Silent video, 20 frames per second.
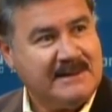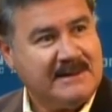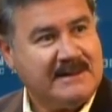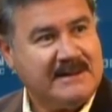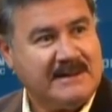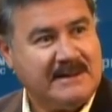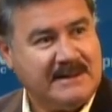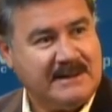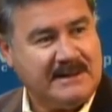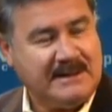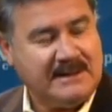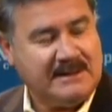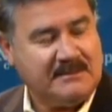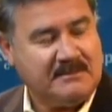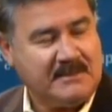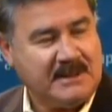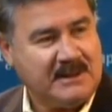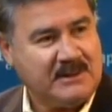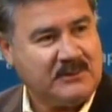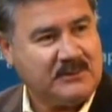y
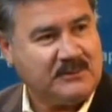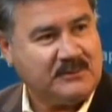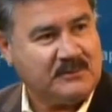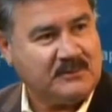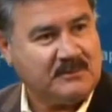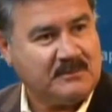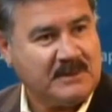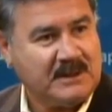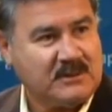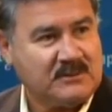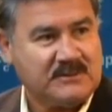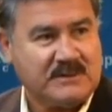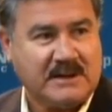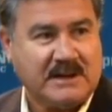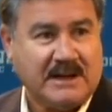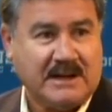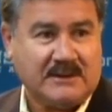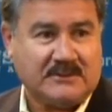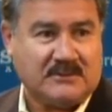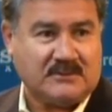menos, menos
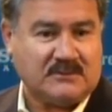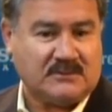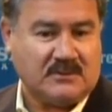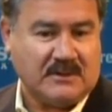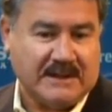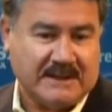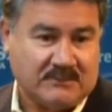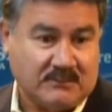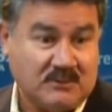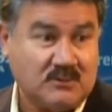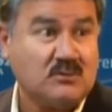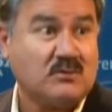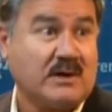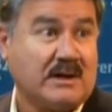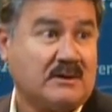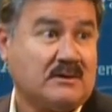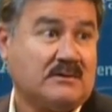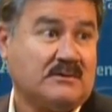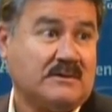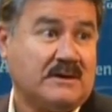ingresos. Esto es un
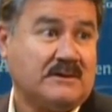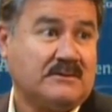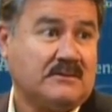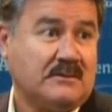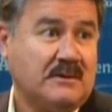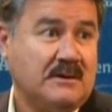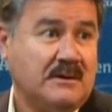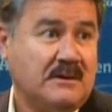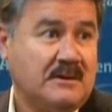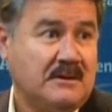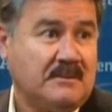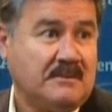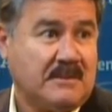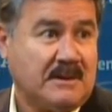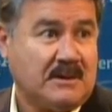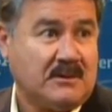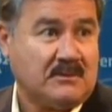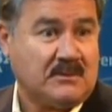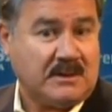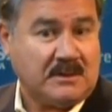retroceso
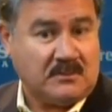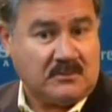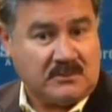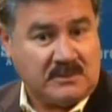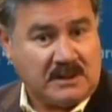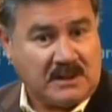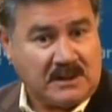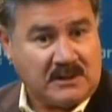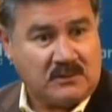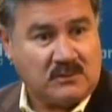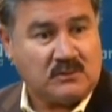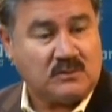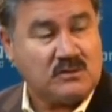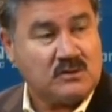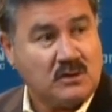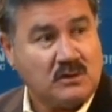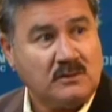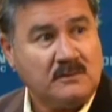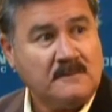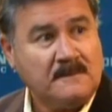una,
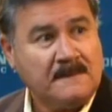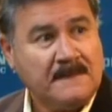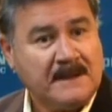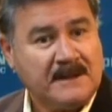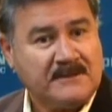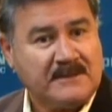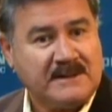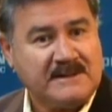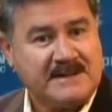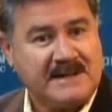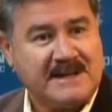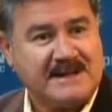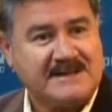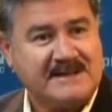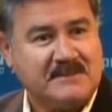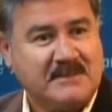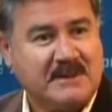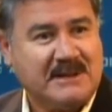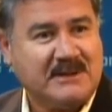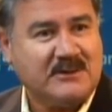reducción. O sea, ese
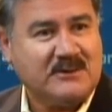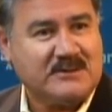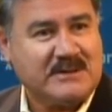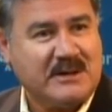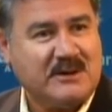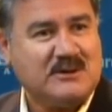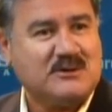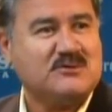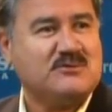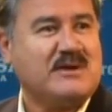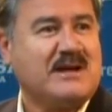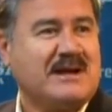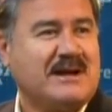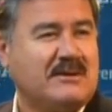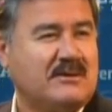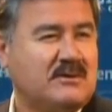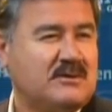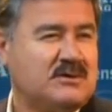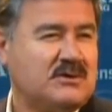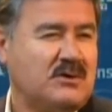crecimiento cero es una
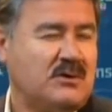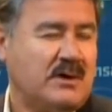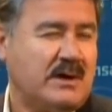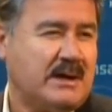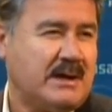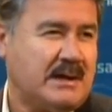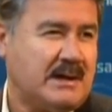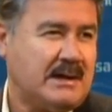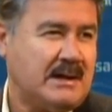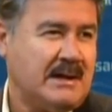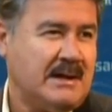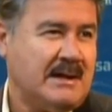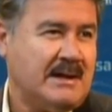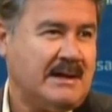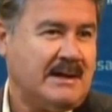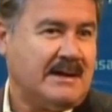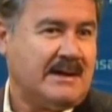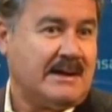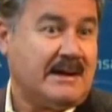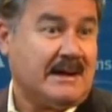reducción en
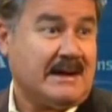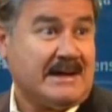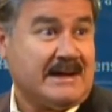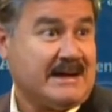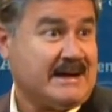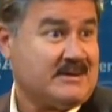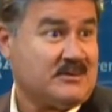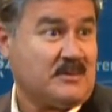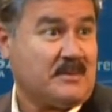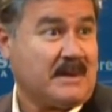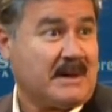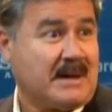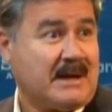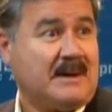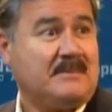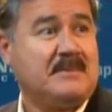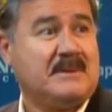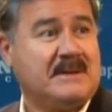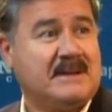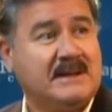el, ingreso per
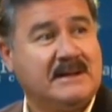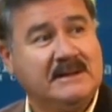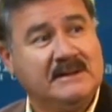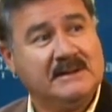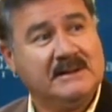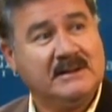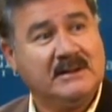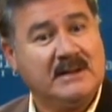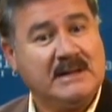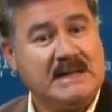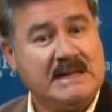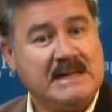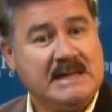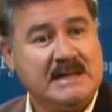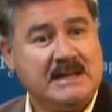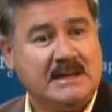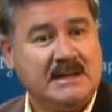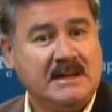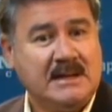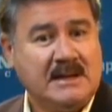cápita.
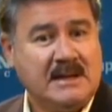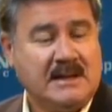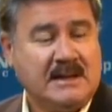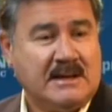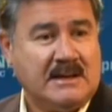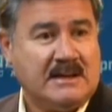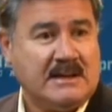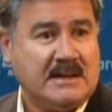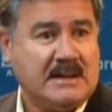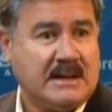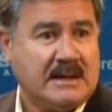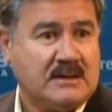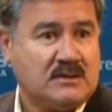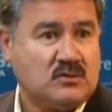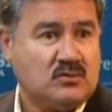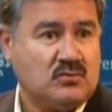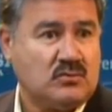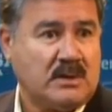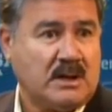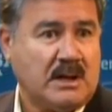Y, y,
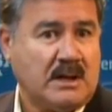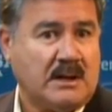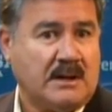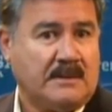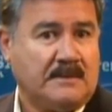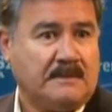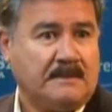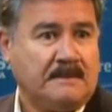es una